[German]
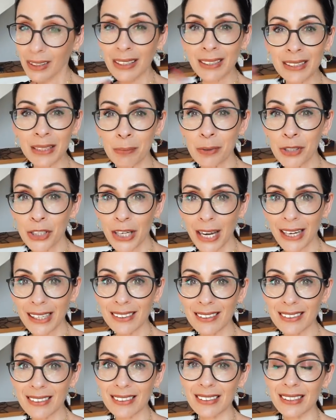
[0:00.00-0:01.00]
die
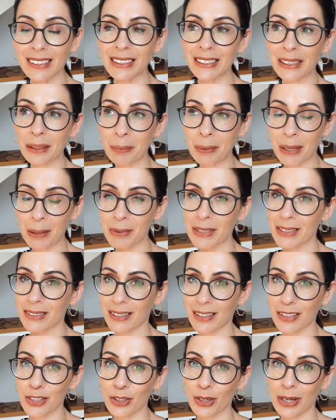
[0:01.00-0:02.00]
Beschenkte ihre Babys
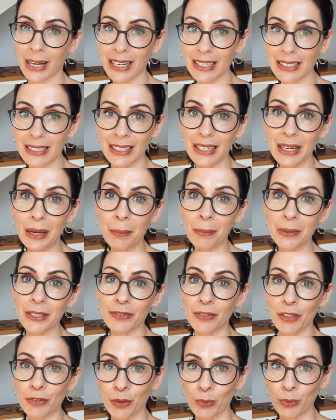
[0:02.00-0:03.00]
dann schon hat,
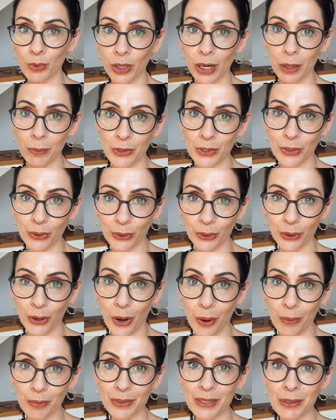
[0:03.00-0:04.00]
bis wir vom Urlaub
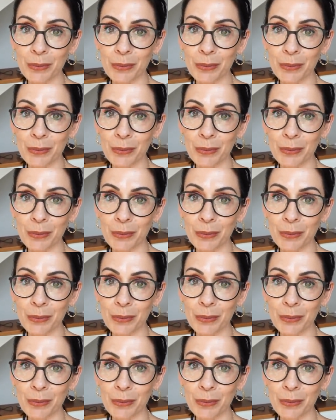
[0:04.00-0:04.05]
zurückkommen.